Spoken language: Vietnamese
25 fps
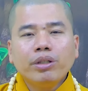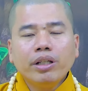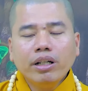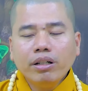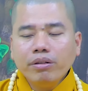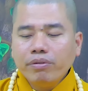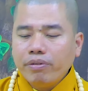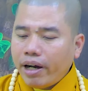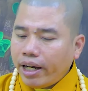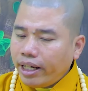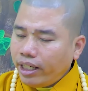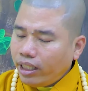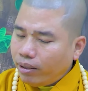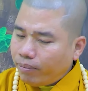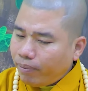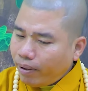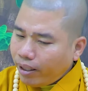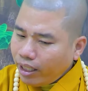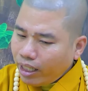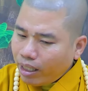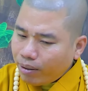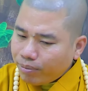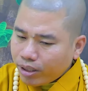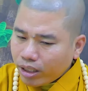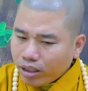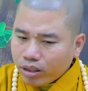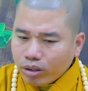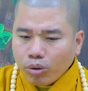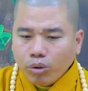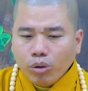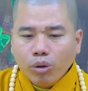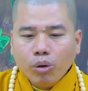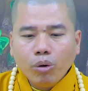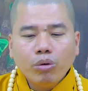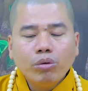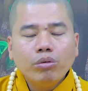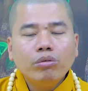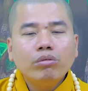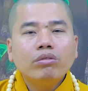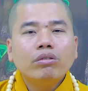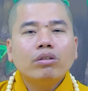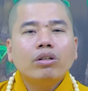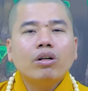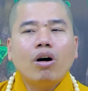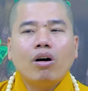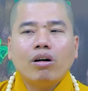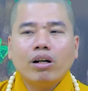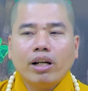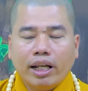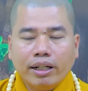như vậy thì mấy anh em sẽ tu luôn
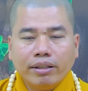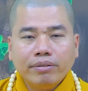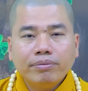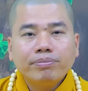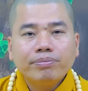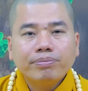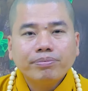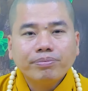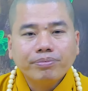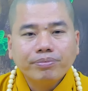ngon lành